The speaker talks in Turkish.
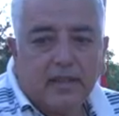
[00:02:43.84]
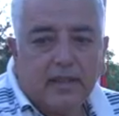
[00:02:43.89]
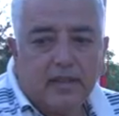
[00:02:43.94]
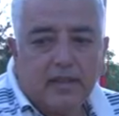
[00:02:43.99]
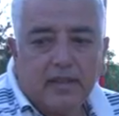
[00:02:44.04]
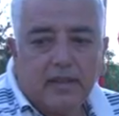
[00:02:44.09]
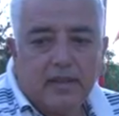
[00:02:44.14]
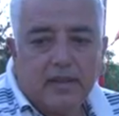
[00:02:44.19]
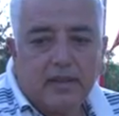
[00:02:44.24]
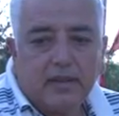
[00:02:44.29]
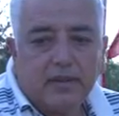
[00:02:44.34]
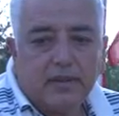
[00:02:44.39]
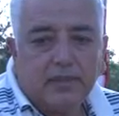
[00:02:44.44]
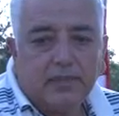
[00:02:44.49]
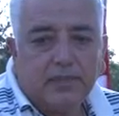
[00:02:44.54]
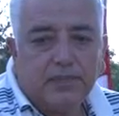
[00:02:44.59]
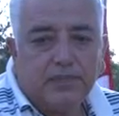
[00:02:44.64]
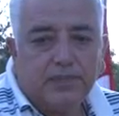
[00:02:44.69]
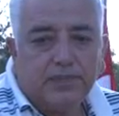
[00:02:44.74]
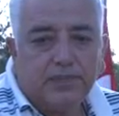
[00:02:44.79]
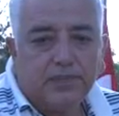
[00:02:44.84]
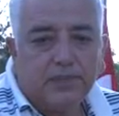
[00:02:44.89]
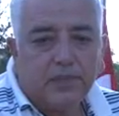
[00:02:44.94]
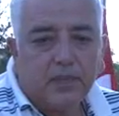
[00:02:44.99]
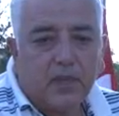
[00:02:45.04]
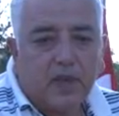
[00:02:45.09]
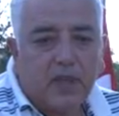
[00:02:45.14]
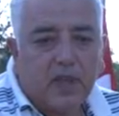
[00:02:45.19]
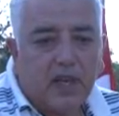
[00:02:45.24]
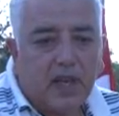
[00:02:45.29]
Ee,
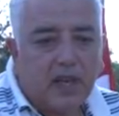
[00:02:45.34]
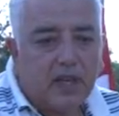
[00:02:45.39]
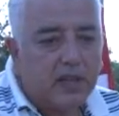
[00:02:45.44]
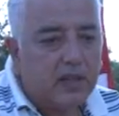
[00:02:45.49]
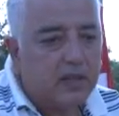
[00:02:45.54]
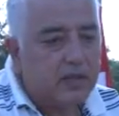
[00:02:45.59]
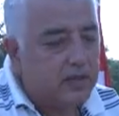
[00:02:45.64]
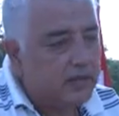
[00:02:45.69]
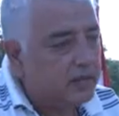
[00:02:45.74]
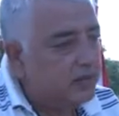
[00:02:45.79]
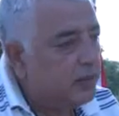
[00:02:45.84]
her an